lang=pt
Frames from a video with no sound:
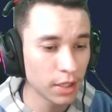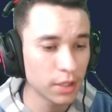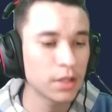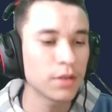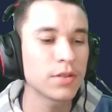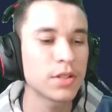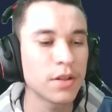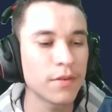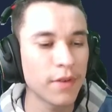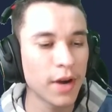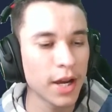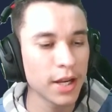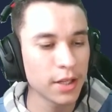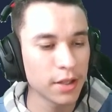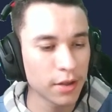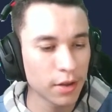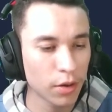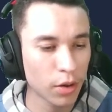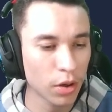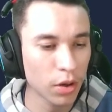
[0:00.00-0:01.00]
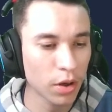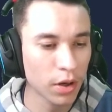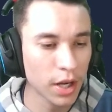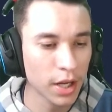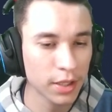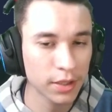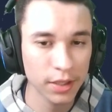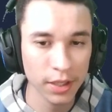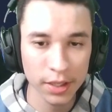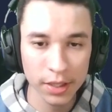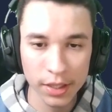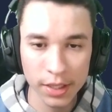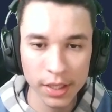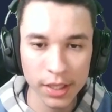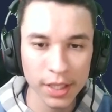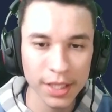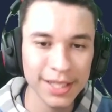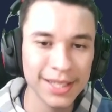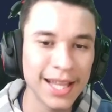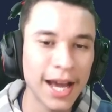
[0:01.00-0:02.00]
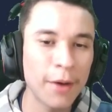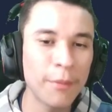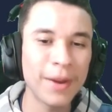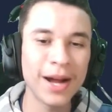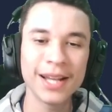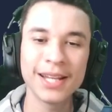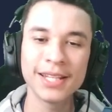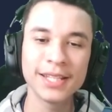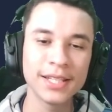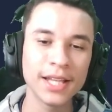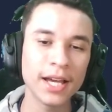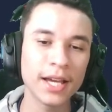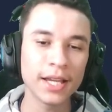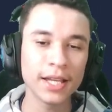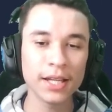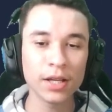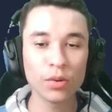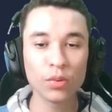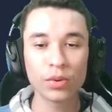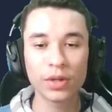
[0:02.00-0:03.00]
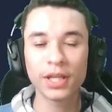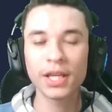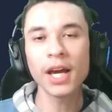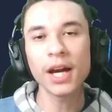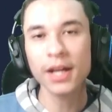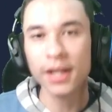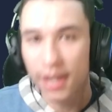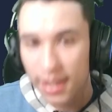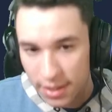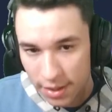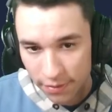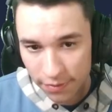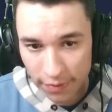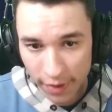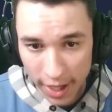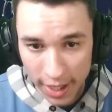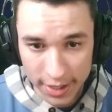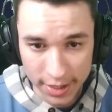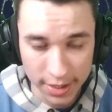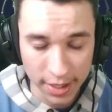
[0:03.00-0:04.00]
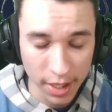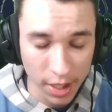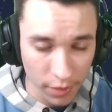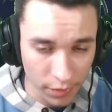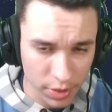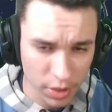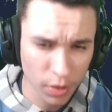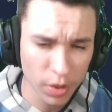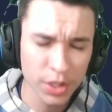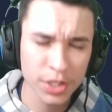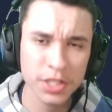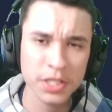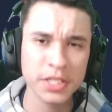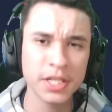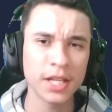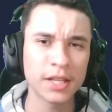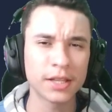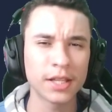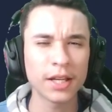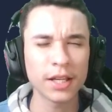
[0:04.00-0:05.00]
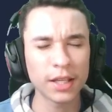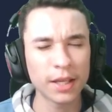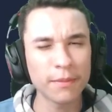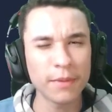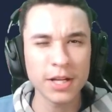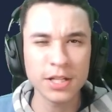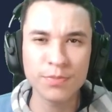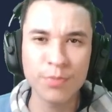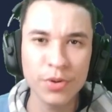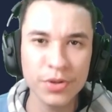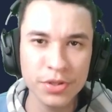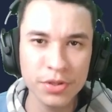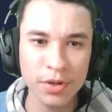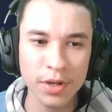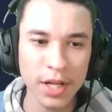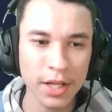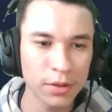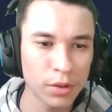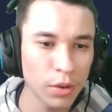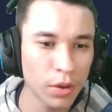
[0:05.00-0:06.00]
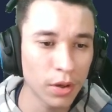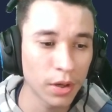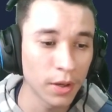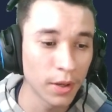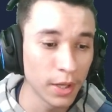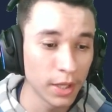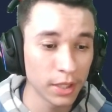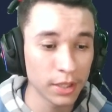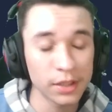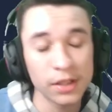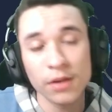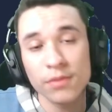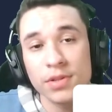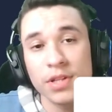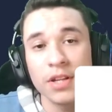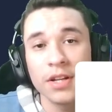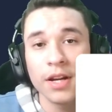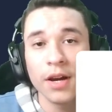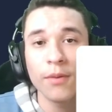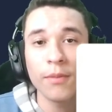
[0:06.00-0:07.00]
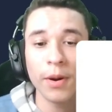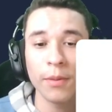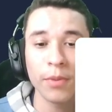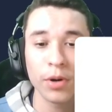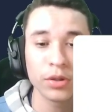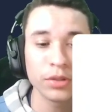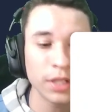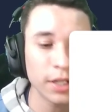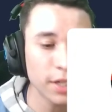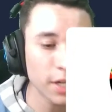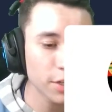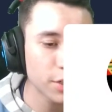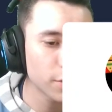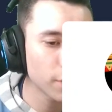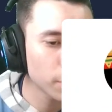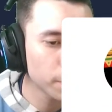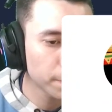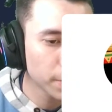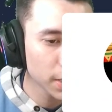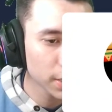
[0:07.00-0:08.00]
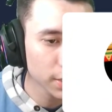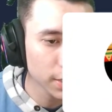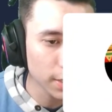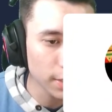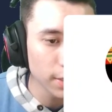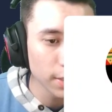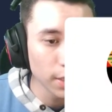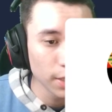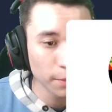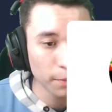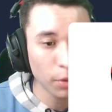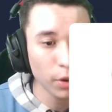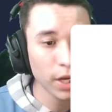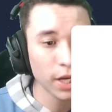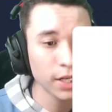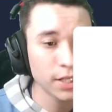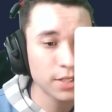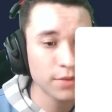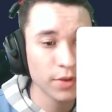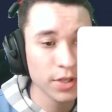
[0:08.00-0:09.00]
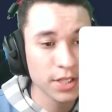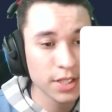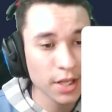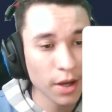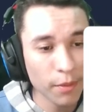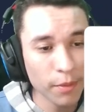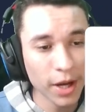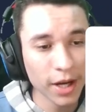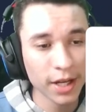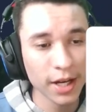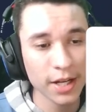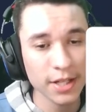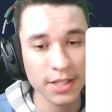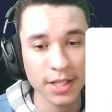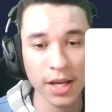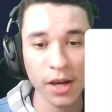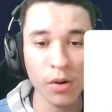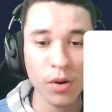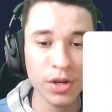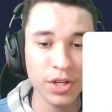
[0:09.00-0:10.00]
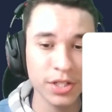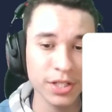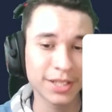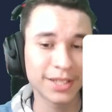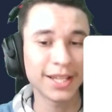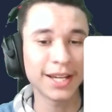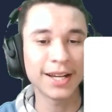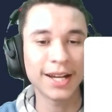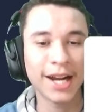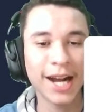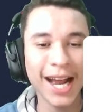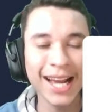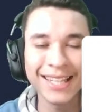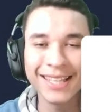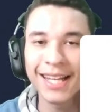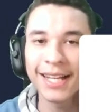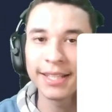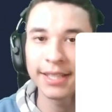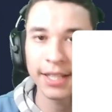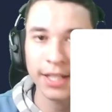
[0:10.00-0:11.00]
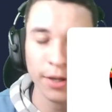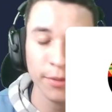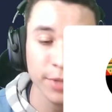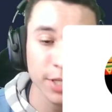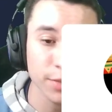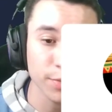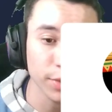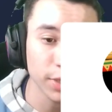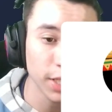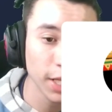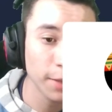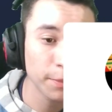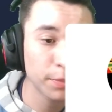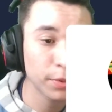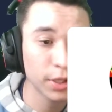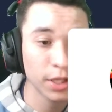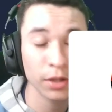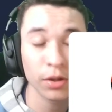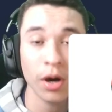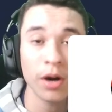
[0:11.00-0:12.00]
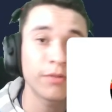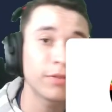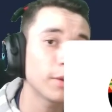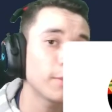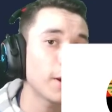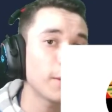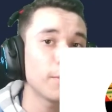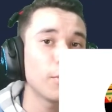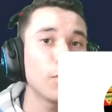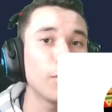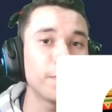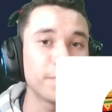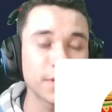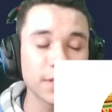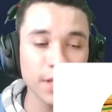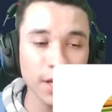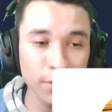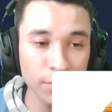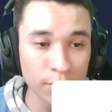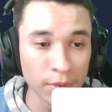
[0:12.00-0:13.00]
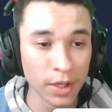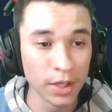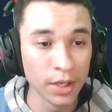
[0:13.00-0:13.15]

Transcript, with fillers: Então você vai, coloca tanque e dá uma lida em o que a classe faz. Você gosta de ser tanque mais posicionador? Então seria uma boa alternativa o Panda. Porém, se você é uma classe que gosta de tancar e dar dano ao mesmo tempo, o Kilof é uma boa opção.